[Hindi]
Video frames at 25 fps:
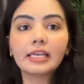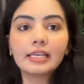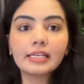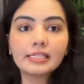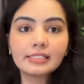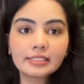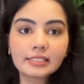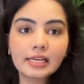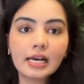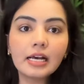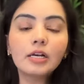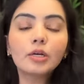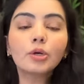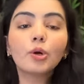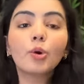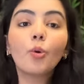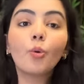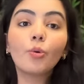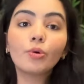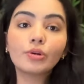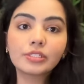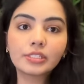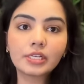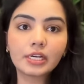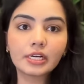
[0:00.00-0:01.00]
इसका
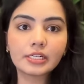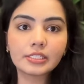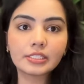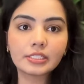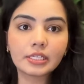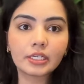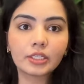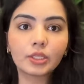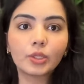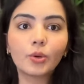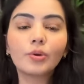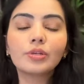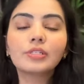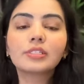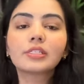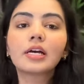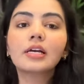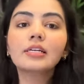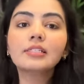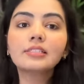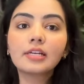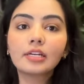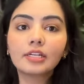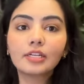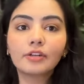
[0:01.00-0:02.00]
कोर्स कर सकते हो
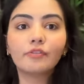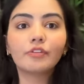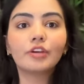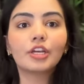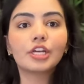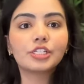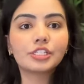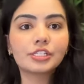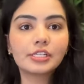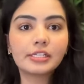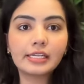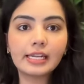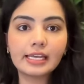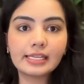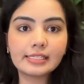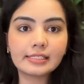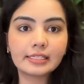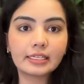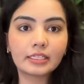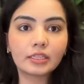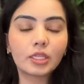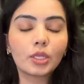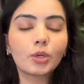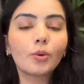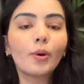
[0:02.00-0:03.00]
इसका सर्टिफिकेशन ले
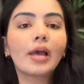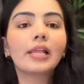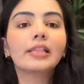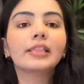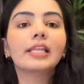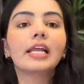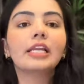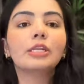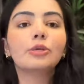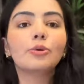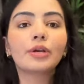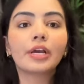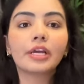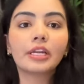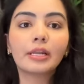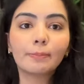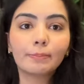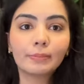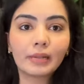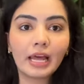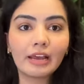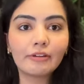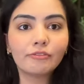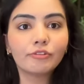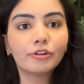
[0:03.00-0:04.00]
सकते हो एंड देन यू कैन
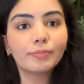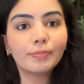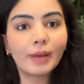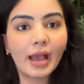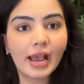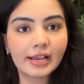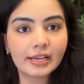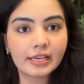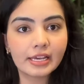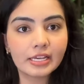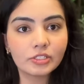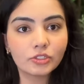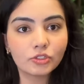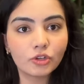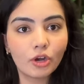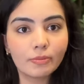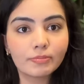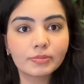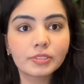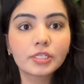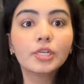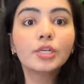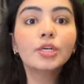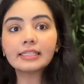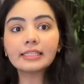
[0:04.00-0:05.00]
अप्लाई फॉर बैंकिंग
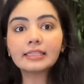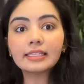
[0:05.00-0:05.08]
जॉब्स